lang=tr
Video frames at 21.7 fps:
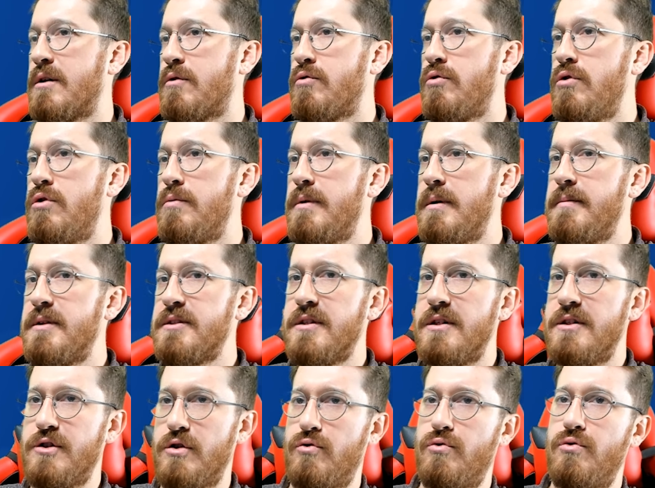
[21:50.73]
Yani kulübe
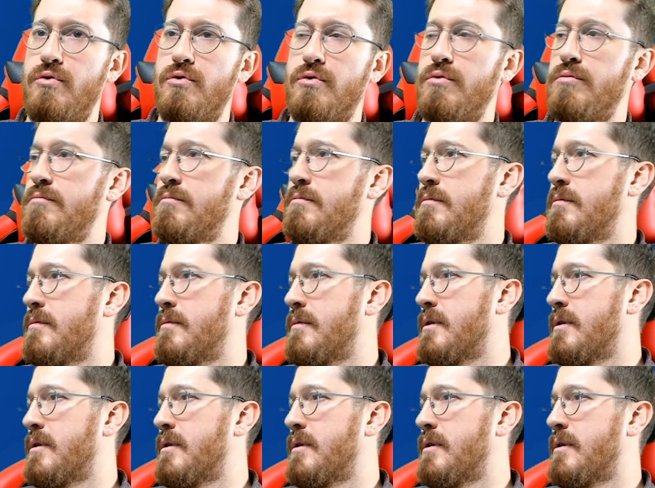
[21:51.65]
mesaj atıyorum.